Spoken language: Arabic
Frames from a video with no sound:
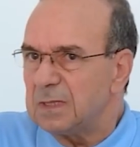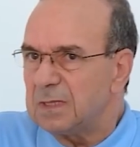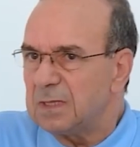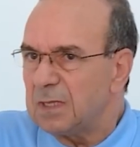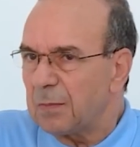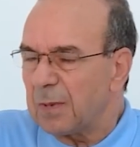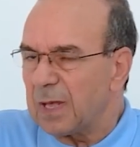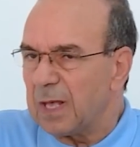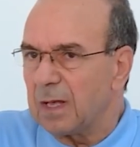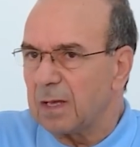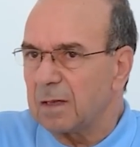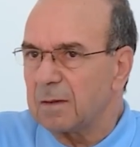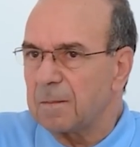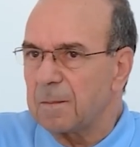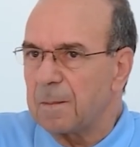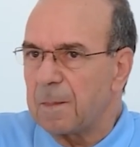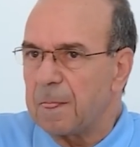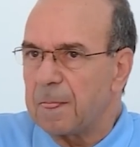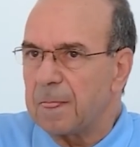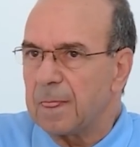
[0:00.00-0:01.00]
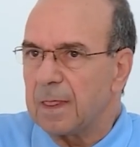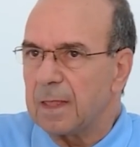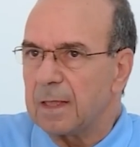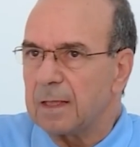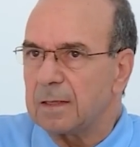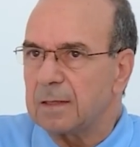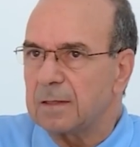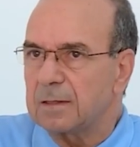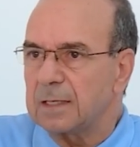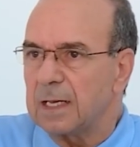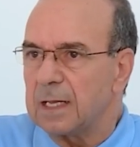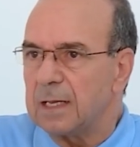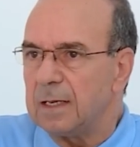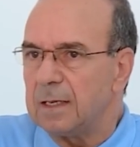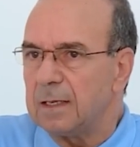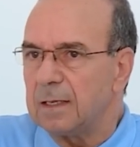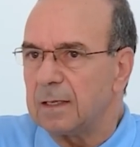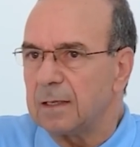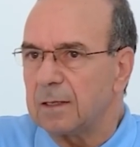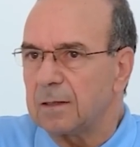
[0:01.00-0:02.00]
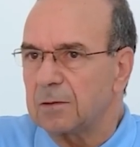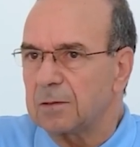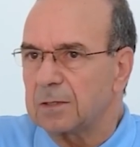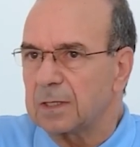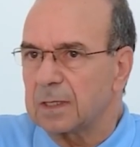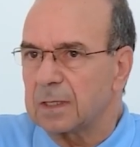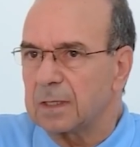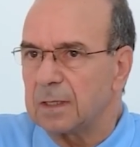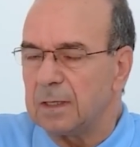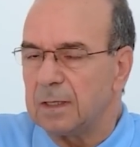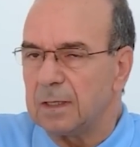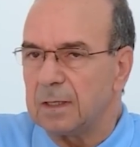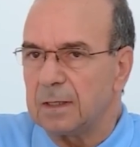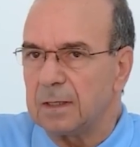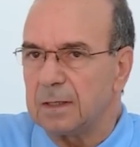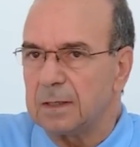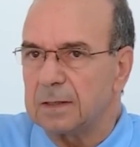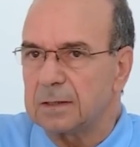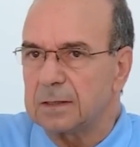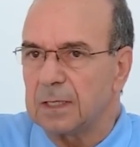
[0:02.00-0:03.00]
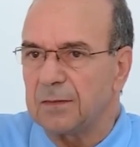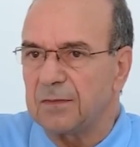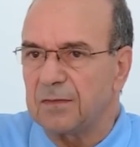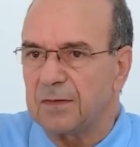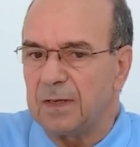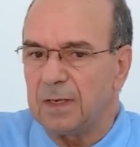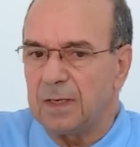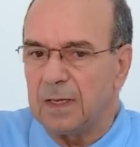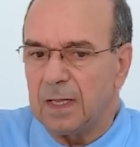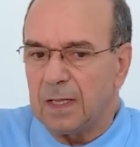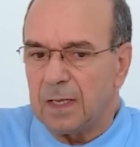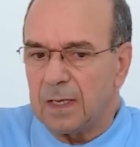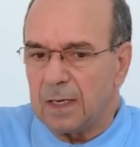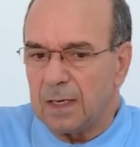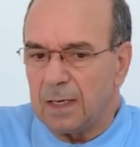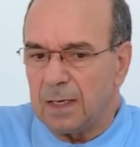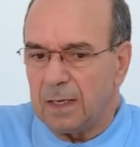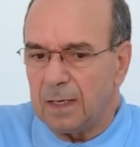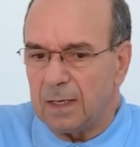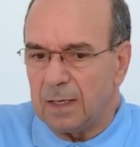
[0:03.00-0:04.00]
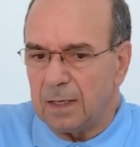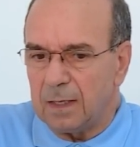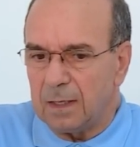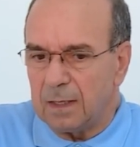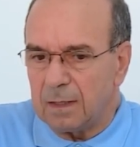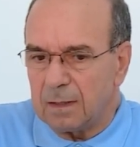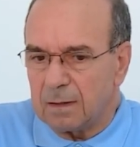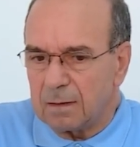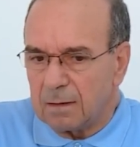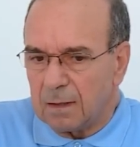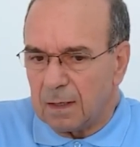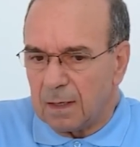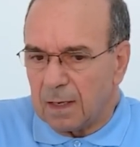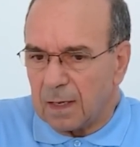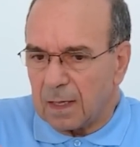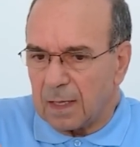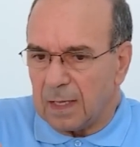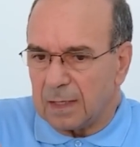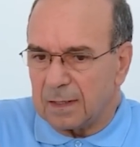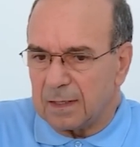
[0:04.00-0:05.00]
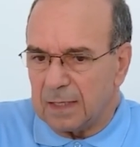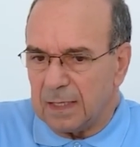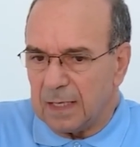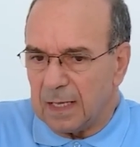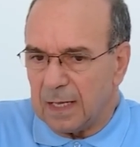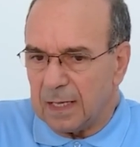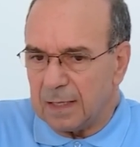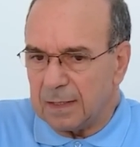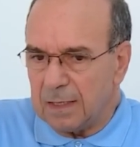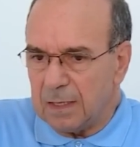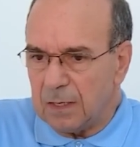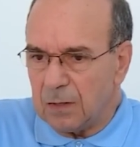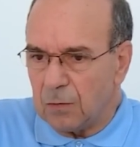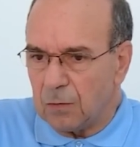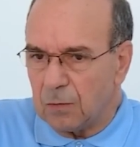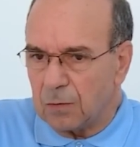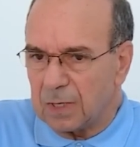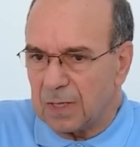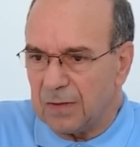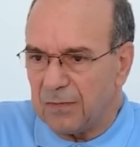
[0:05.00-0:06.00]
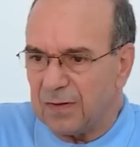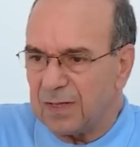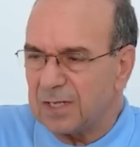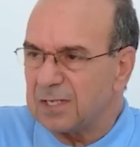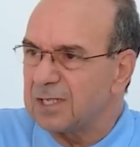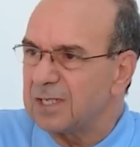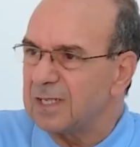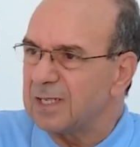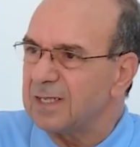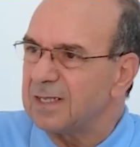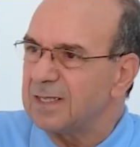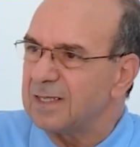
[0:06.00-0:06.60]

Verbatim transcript: تبقى يسال آه، وتسكل الانسان في القضيه هذه وكيفاش